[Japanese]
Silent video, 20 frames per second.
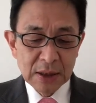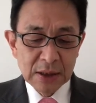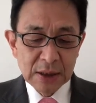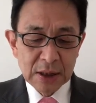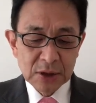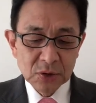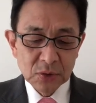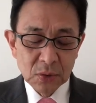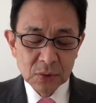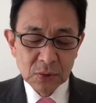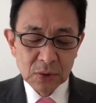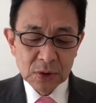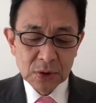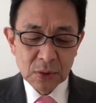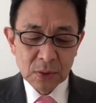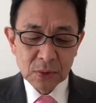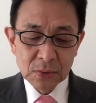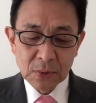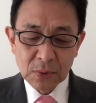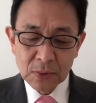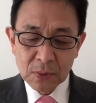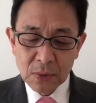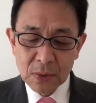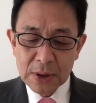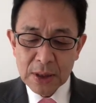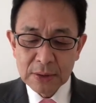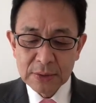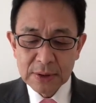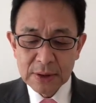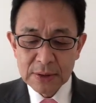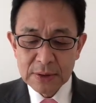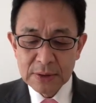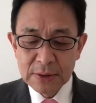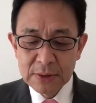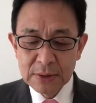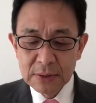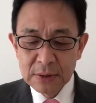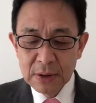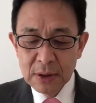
冷え症の人の特効薬です